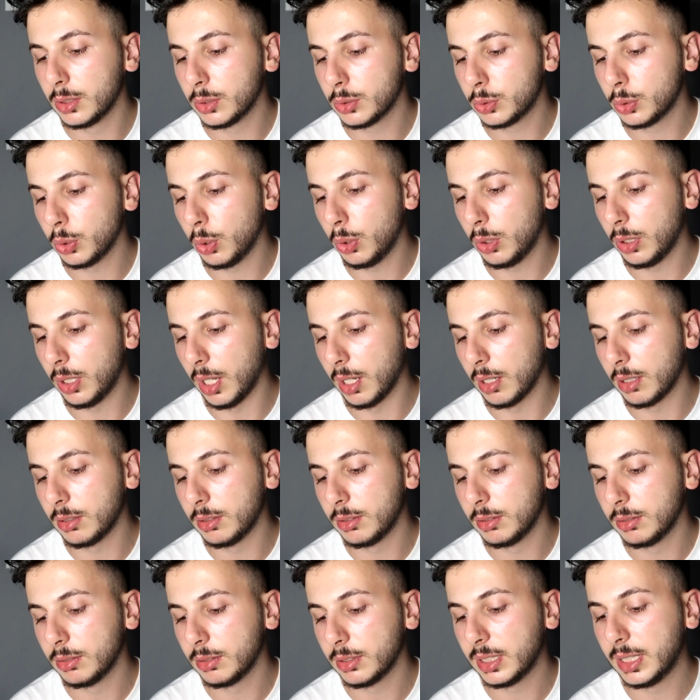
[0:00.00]
Sonra
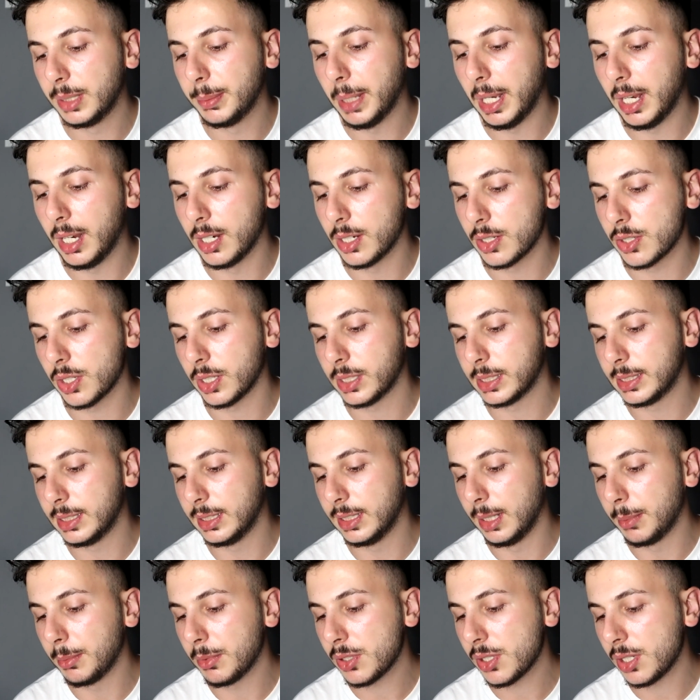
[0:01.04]
kime aşıksın
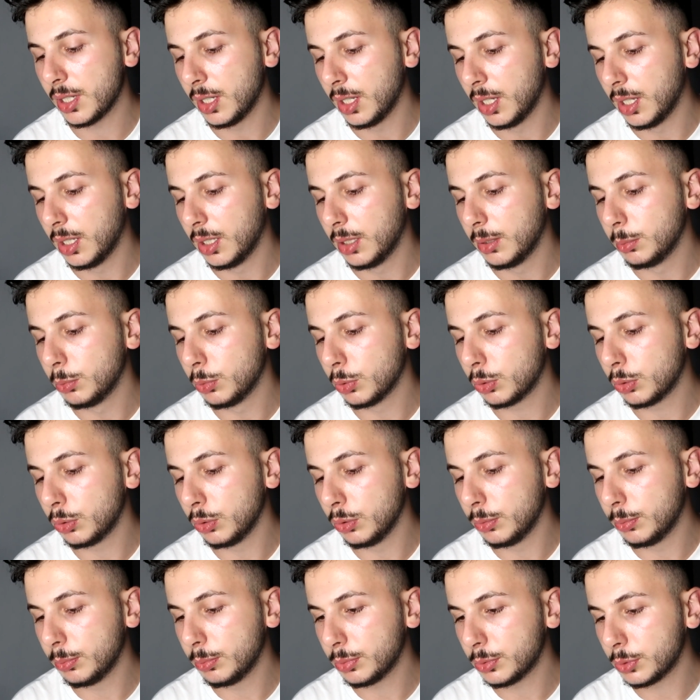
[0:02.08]
demiş.
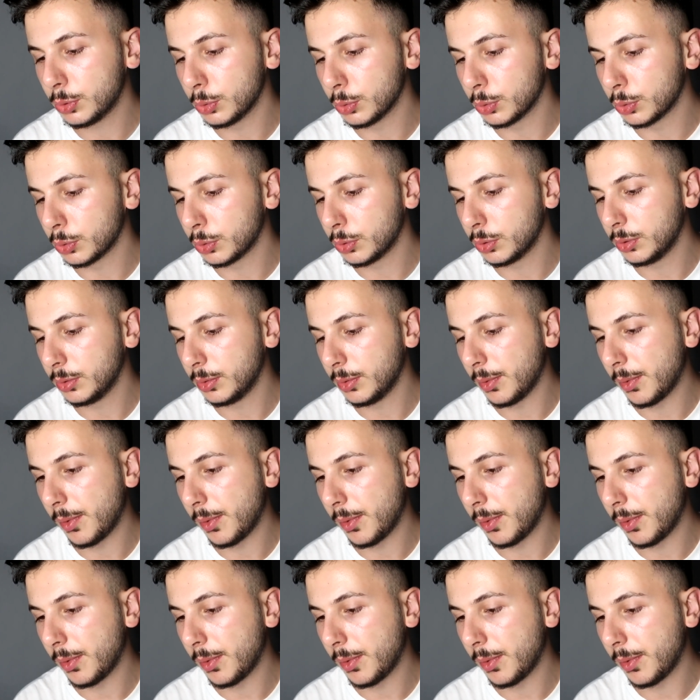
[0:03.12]
Mutlum sus.